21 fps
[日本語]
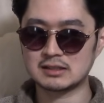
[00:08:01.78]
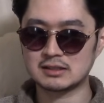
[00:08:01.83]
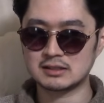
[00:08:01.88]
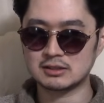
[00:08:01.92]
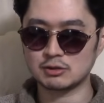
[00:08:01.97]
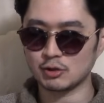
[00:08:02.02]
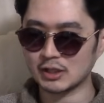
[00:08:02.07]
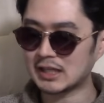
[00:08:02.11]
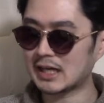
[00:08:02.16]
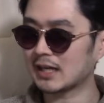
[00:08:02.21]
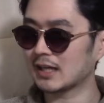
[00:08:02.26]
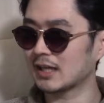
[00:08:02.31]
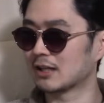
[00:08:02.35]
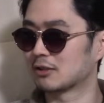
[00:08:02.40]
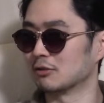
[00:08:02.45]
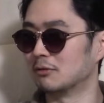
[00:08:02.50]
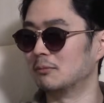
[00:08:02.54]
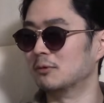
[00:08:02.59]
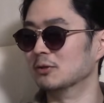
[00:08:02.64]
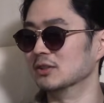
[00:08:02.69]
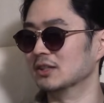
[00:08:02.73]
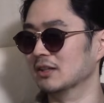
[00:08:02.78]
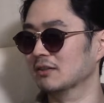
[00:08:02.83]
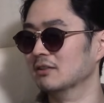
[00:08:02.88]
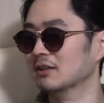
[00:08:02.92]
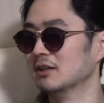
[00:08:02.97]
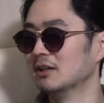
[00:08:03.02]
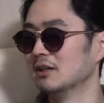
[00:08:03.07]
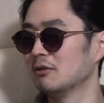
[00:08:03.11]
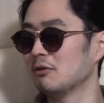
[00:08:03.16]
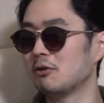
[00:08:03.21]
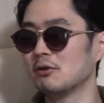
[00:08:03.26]
それだけだと思うんだよ
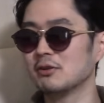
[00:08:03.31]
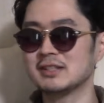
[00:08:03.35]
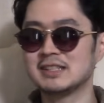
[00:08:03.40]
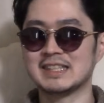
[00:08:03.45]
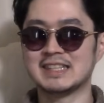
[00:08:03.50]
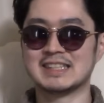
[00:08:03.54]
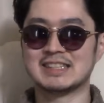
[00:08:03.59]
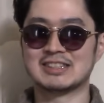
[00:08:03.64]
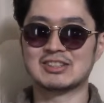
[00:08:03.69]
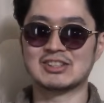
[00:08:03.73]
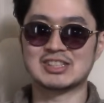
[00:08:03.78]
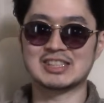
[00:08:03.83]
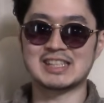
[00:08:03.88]
本人と